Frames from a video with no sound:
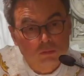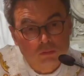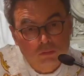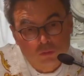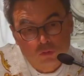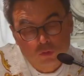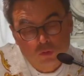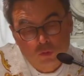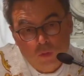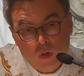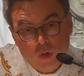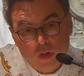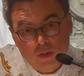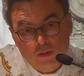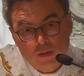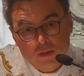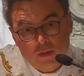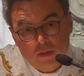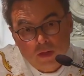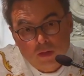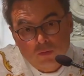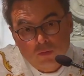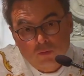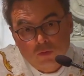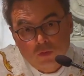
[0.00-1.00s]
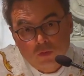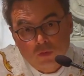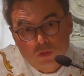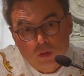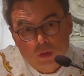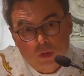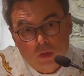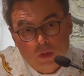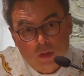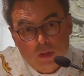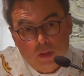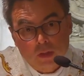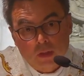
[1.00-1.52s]
du moins c'est ce qu'il faut
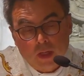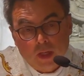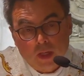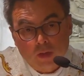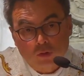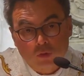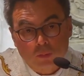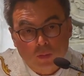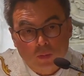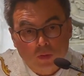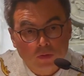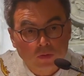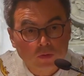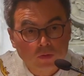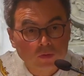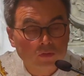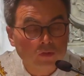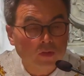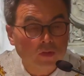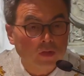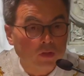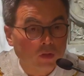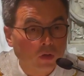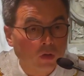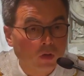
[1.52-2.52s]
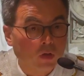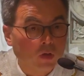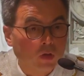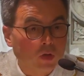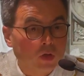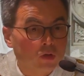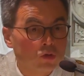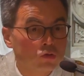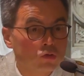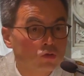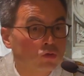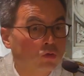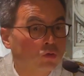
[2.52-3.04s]
hein, demander au Seigneur,
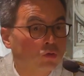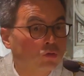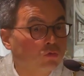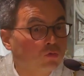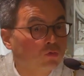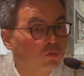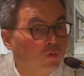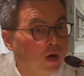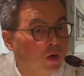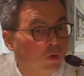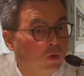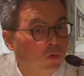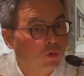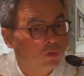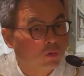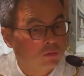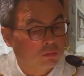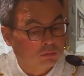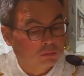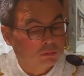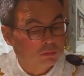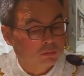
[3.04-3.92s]
ce que nous valons.